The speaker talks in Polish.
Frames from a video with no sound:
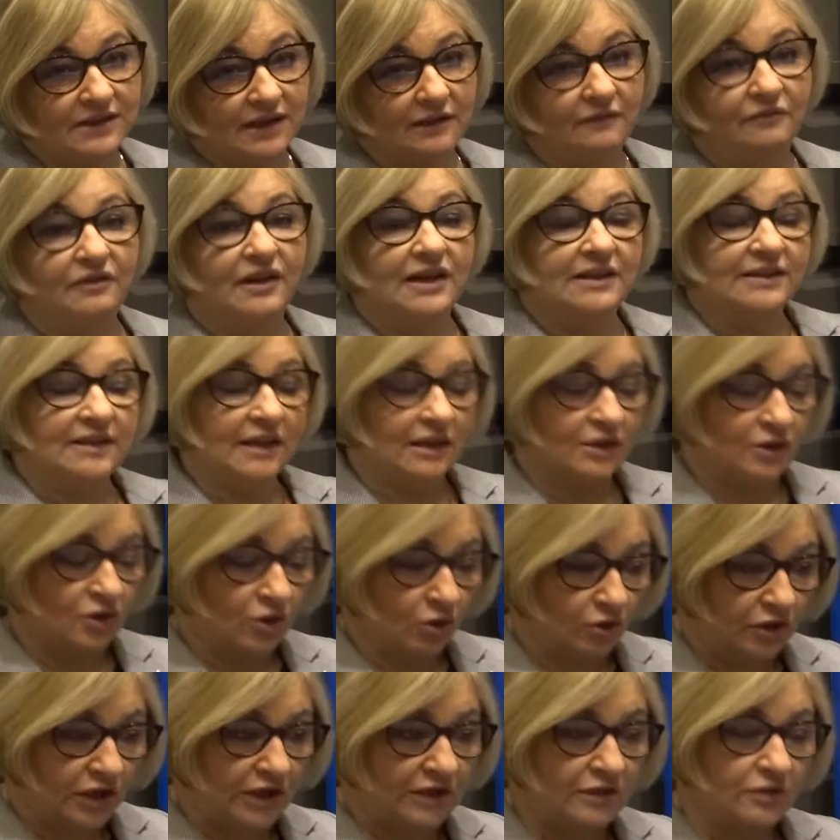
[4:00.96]
inflacja.
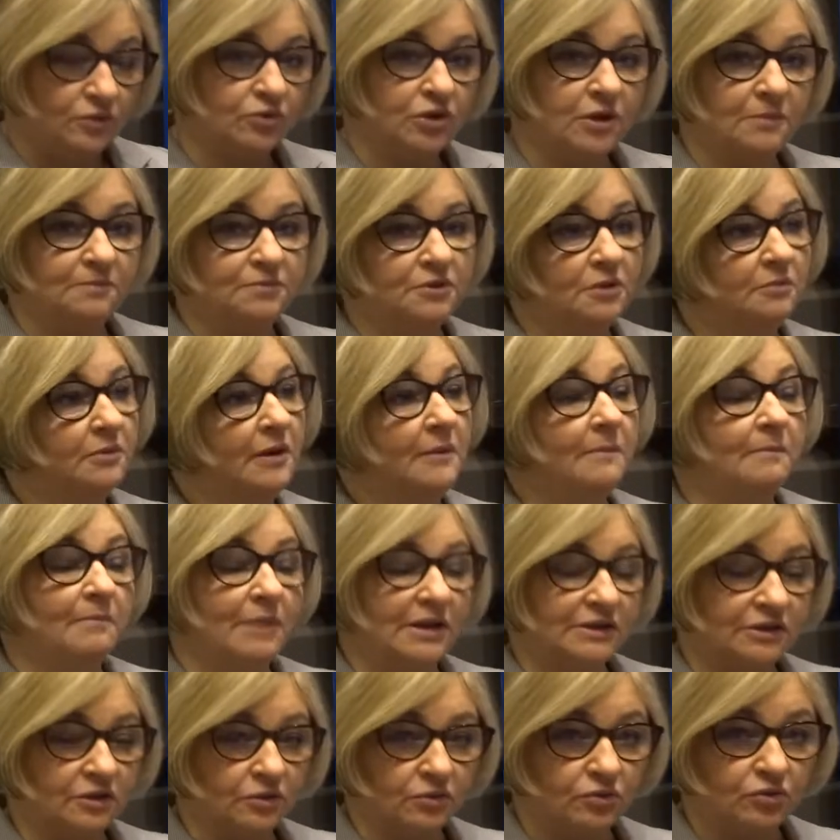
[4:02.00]
To jest duży problem,
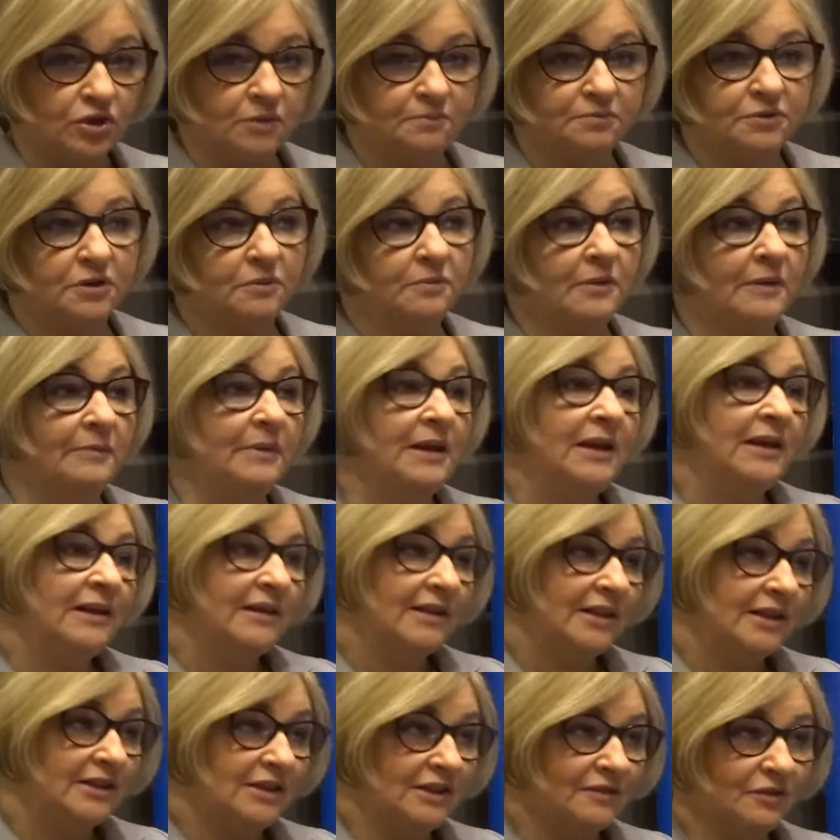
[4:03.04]
bardzo duży problem
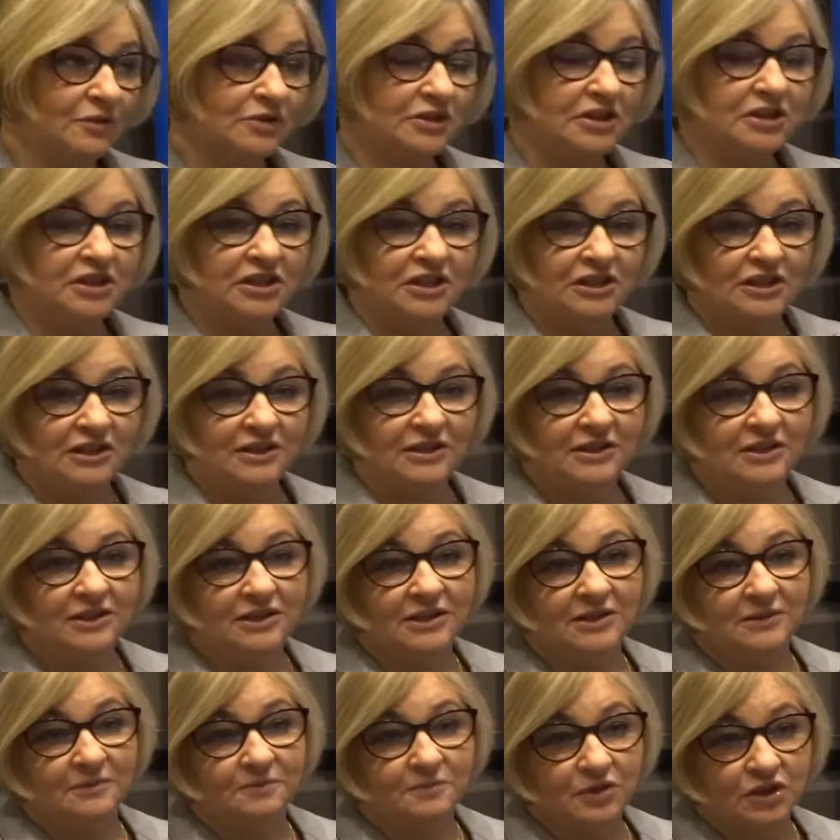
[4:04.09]
teraz w okresie
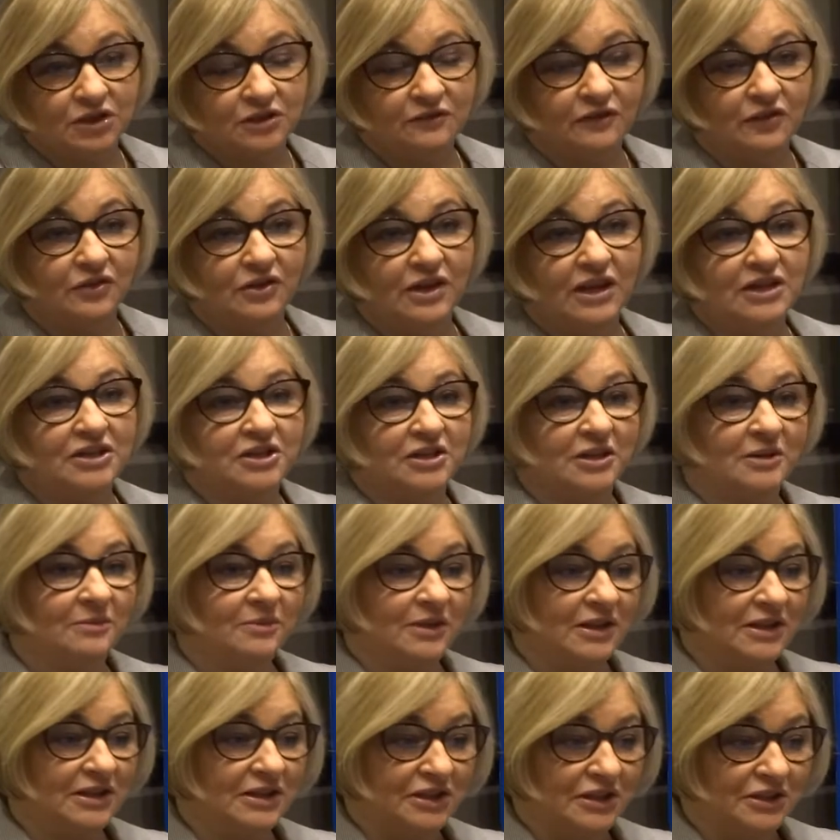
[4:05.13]
Y, przedświątecznym,
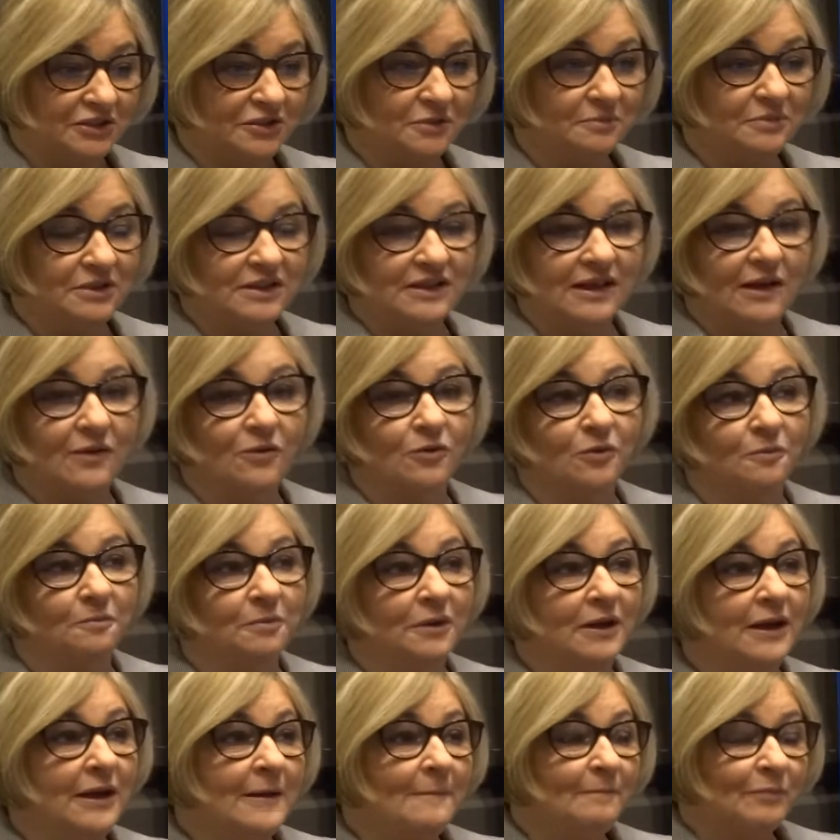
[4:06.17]
kiedy się robi
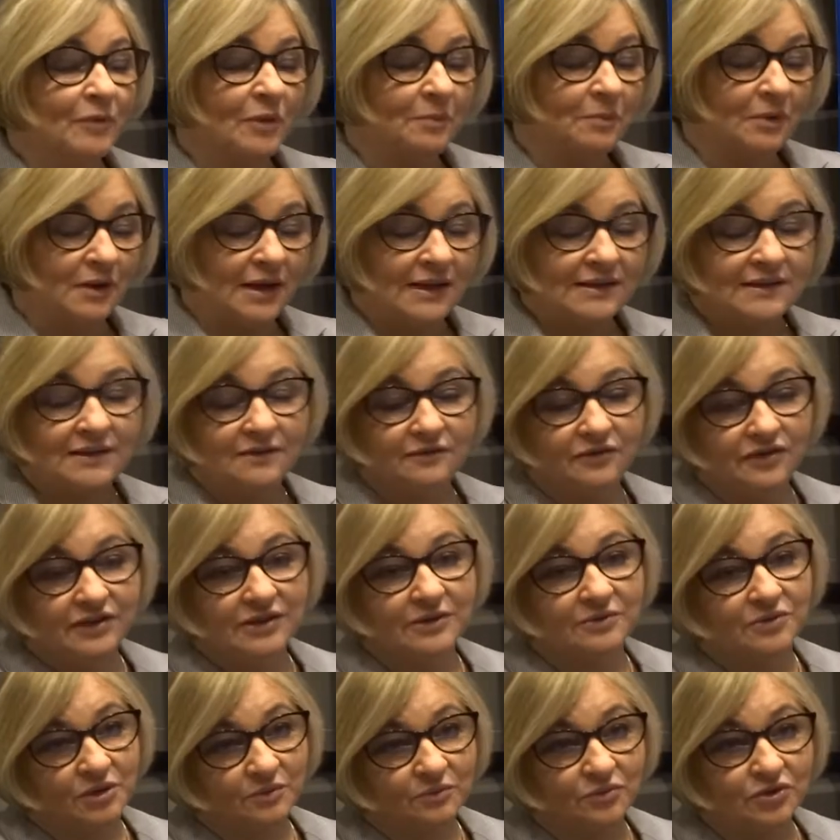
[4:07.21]
zakupy, to Polacy
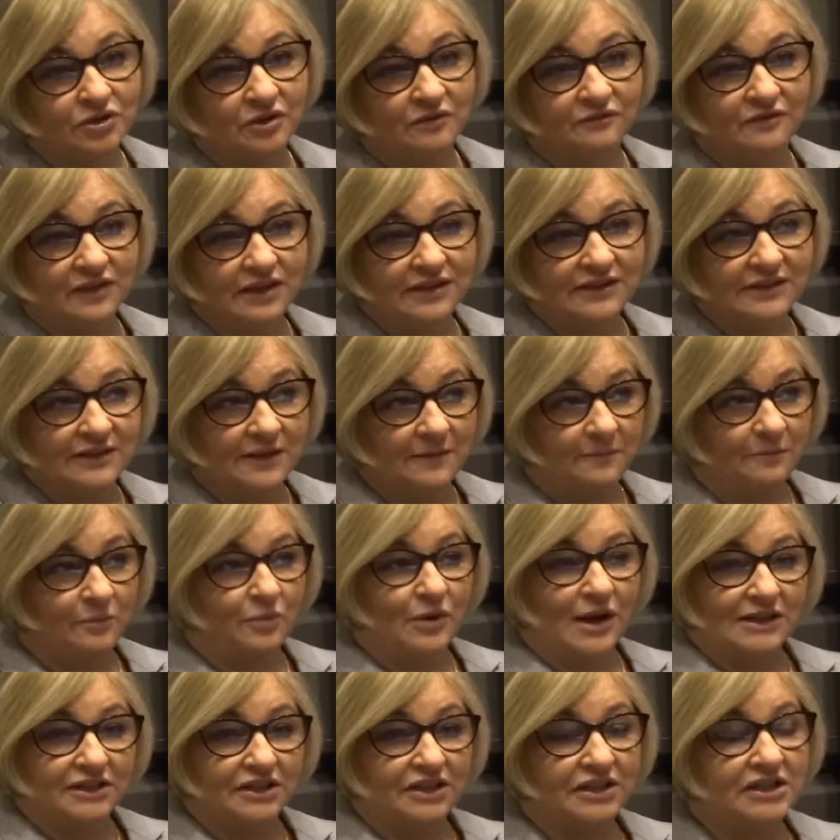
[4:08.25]
widzą, że muszą więcej
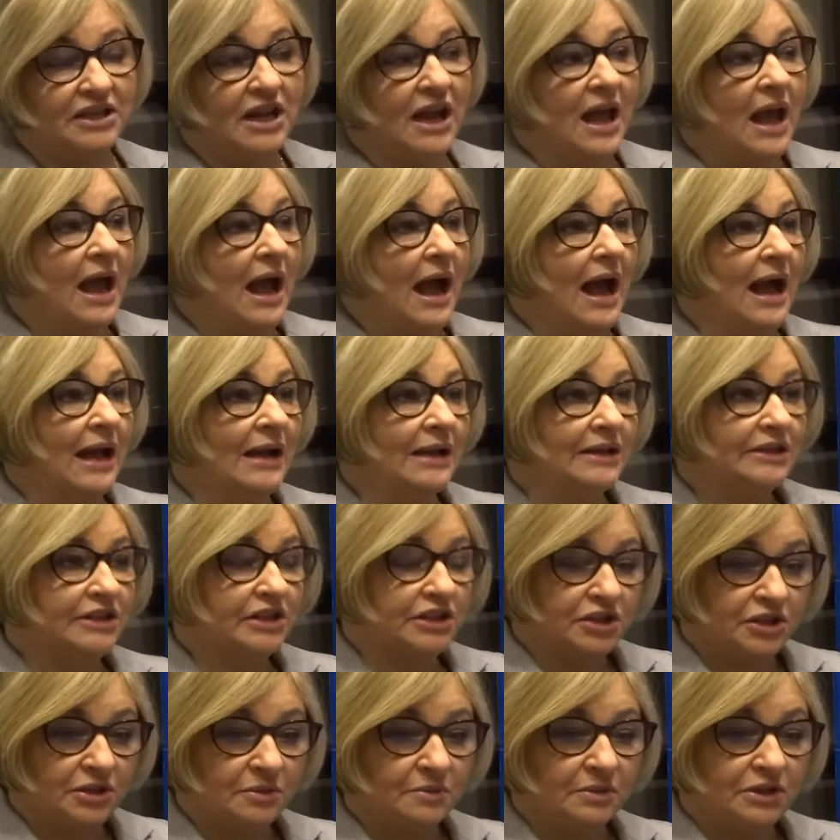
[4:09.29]
płacić, ale
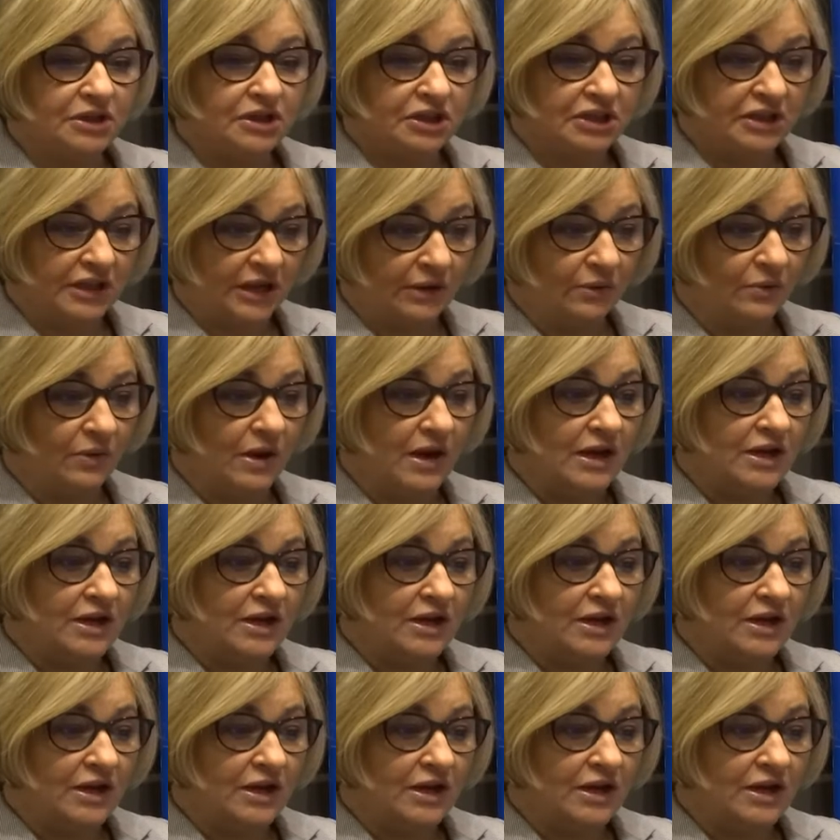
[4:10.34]
cieszymy się